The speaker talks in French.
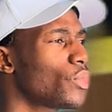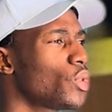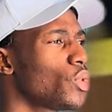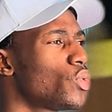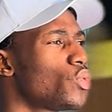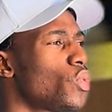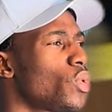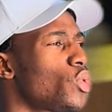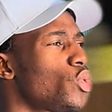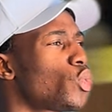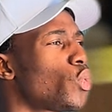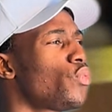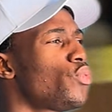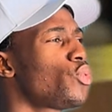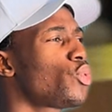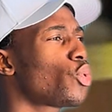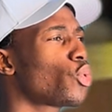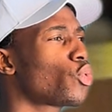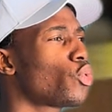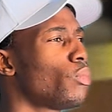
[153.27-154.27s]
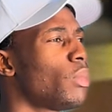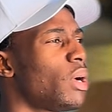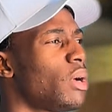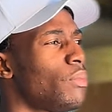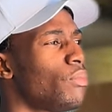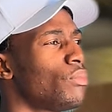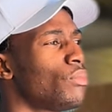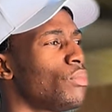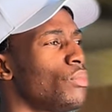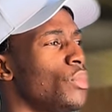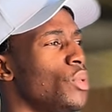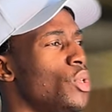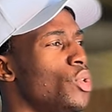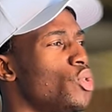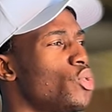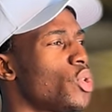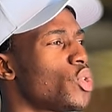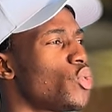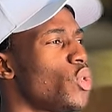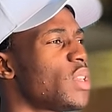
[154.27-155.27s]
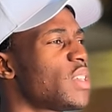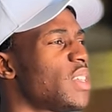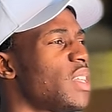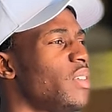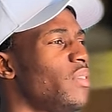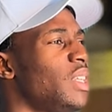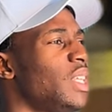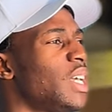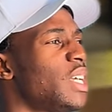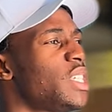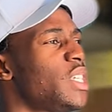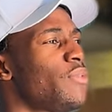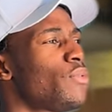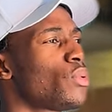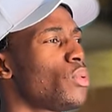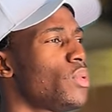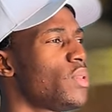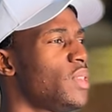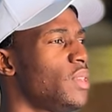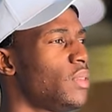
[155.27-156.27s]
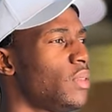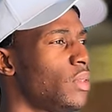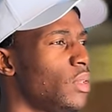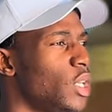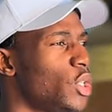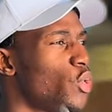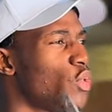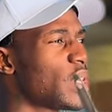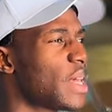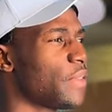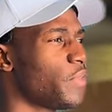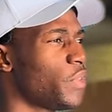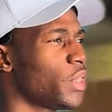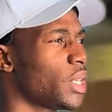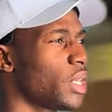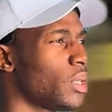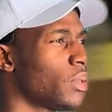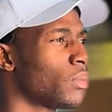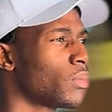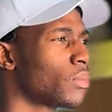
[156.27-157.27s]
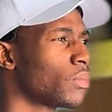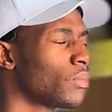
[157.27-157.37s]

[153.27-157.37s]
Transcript: Soit tu trouves du curcuma, soit je te laisse un avis négatif sur le site. Et tu seras viré.